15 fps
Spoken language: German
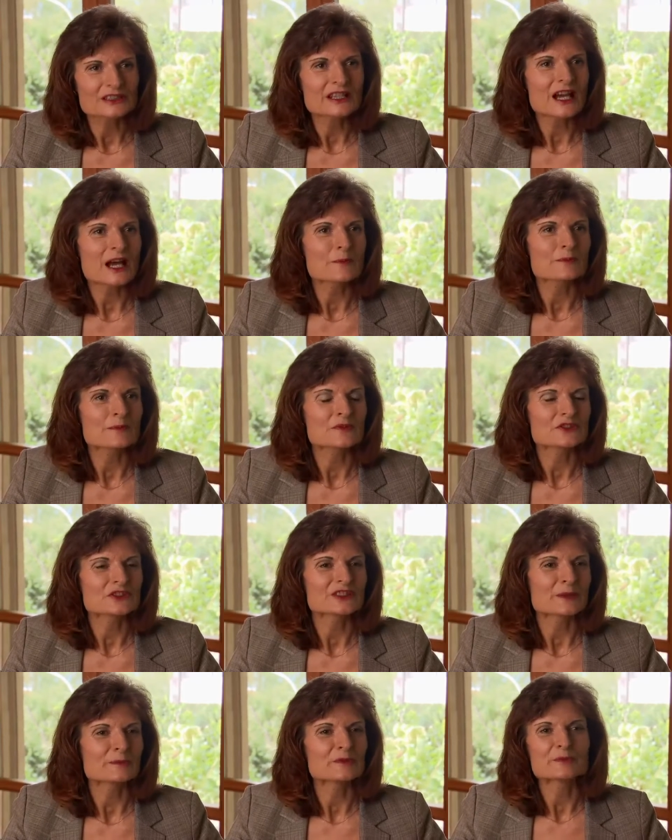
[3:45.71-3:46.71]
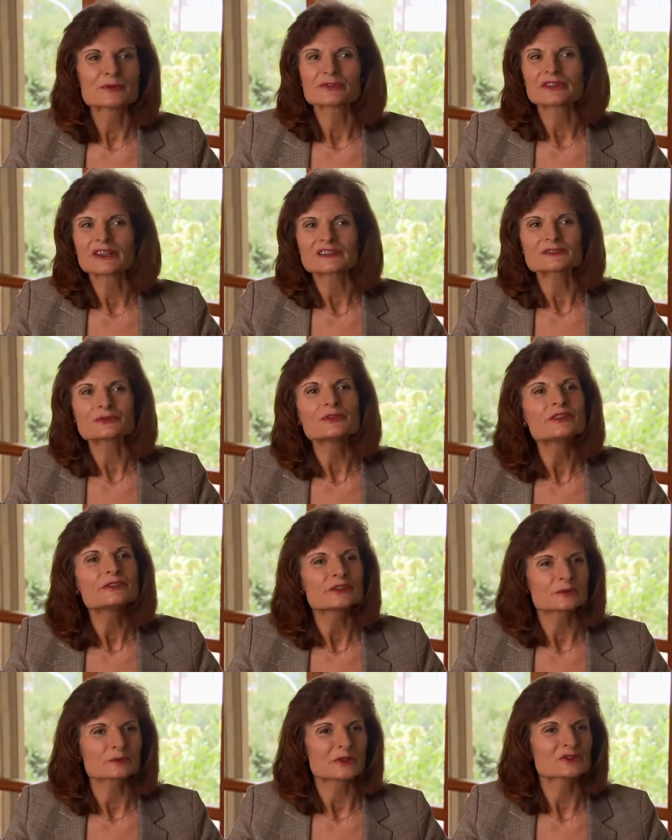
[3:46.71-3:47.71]
die haben sich damit befasst,
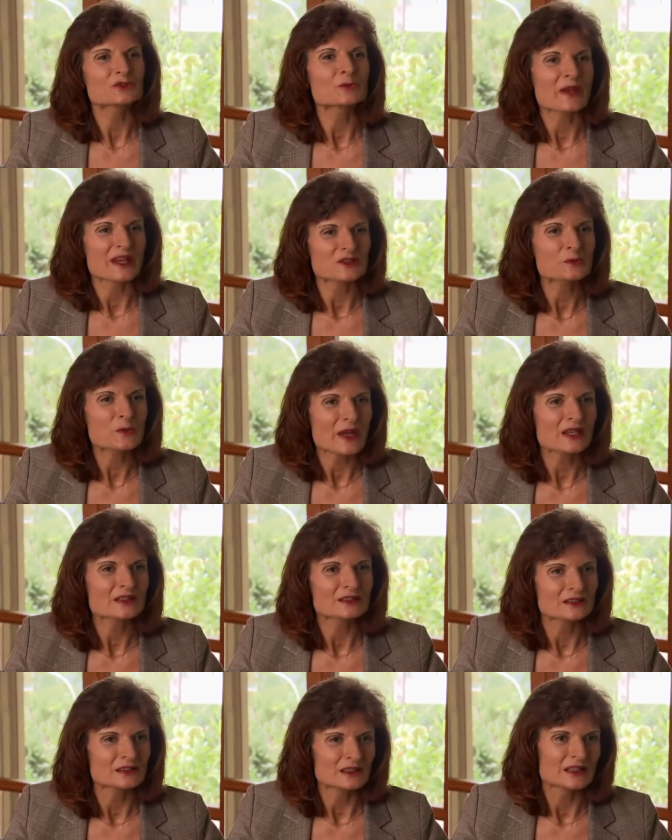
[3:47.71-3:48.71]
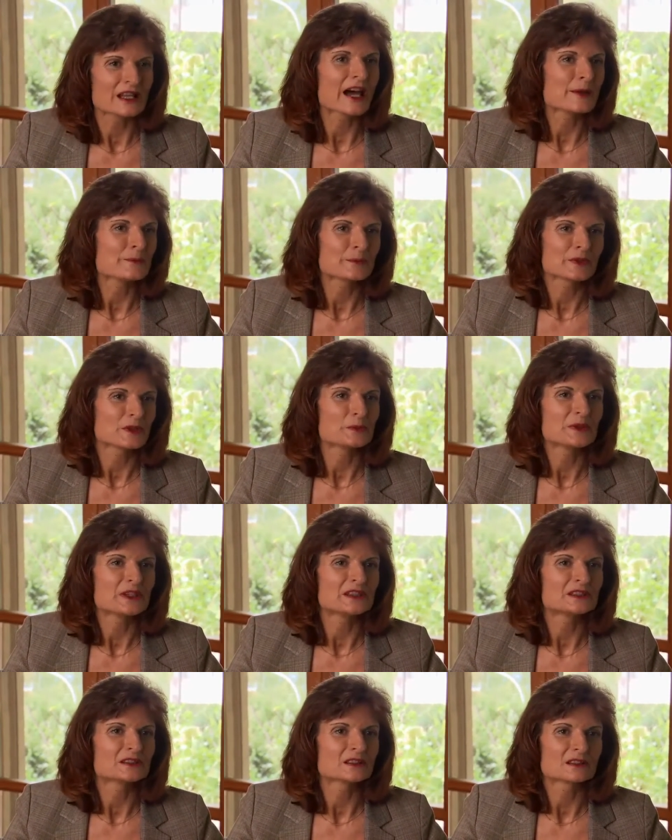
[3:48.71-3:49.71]
wie wird man zum Experten in einem
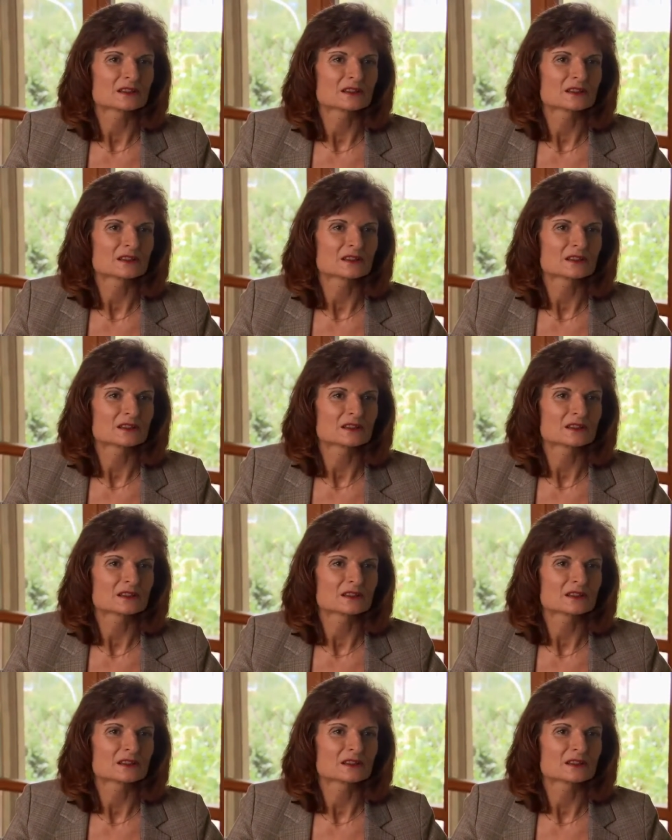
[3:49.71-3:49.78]
Gebiet,